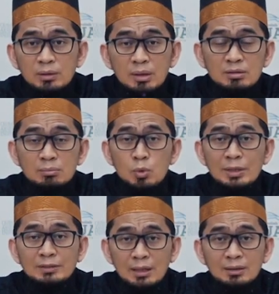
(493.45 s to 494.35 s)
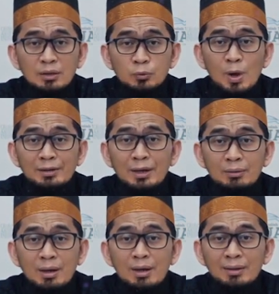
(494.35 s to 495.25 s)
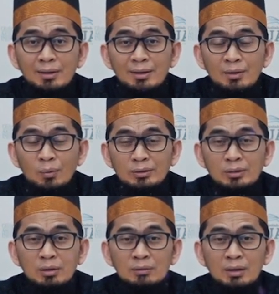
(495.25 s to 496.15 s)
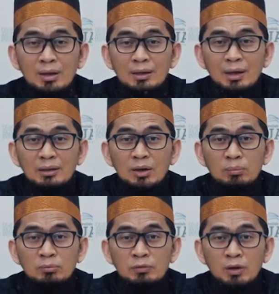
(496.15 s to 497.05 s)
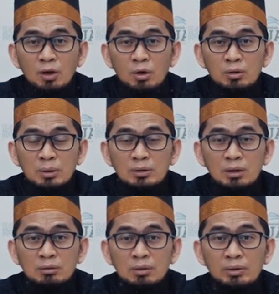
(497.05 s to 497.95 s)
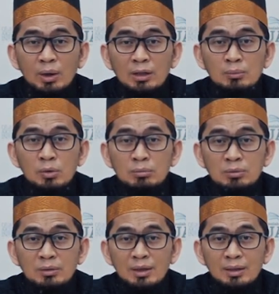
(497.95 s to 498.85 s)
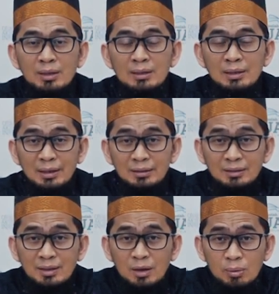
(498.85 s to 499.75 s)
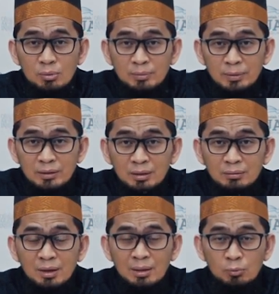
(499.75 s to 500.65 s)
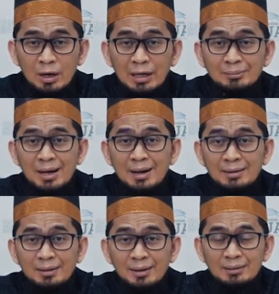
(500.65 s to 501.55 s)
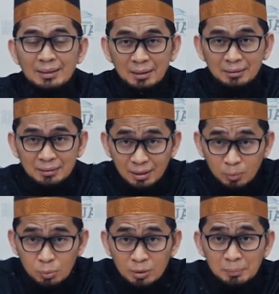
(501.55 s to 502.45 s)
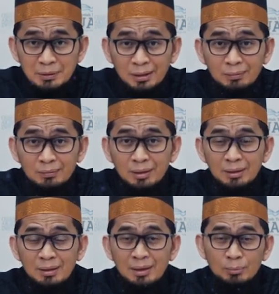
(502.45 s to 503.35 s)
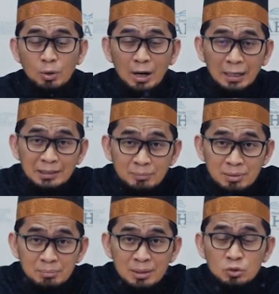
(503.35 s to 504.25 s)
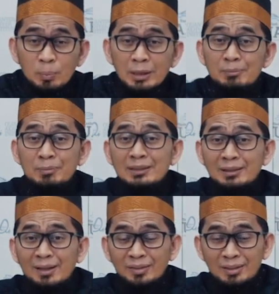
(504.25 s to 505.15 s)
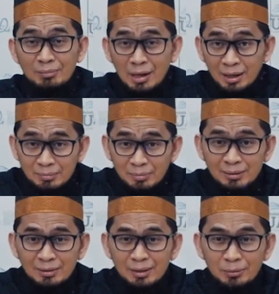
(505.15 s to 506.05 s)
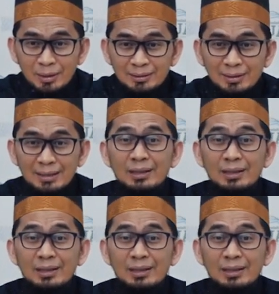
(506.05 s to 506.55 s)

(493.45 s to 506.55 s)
Dan semua cara tertuang di Al-Qur'an. Wattaqullaha la'allakum tuflihun. Wattaqullaha yu'allimukumullah. Tingkatkan takwamu kepada Allah, kamu akan bahagia. Tingkatkan takwamu kepada Allah, kamu akan dibimbing supaya pintar, ditambahkan pengetahuan.